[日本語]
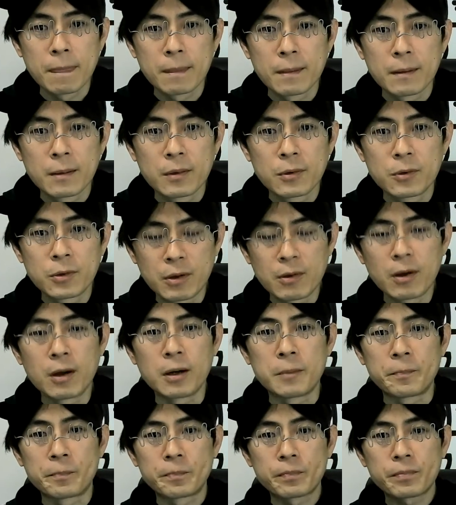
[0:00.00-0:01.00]
これ
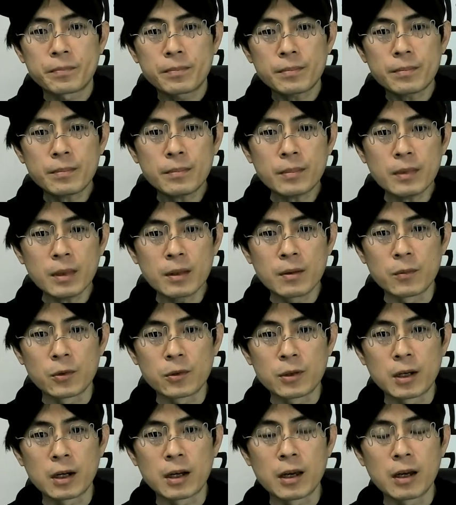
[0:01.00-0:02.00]
は、
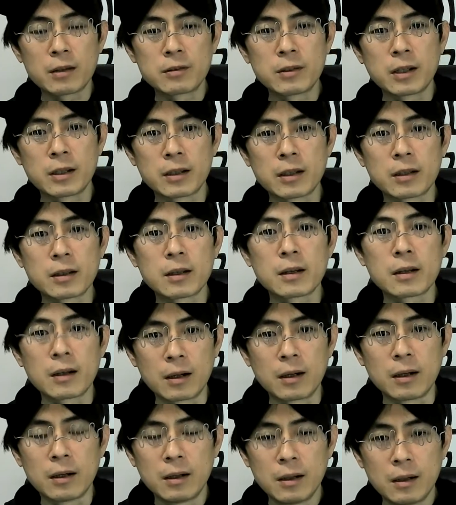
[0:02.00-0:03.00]
僕らが100年経ったか
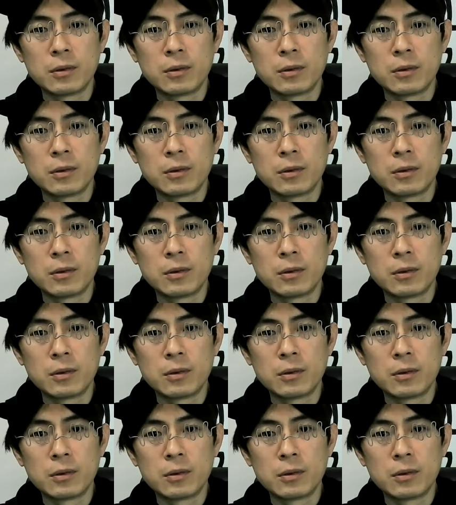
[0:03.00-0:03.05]
ら、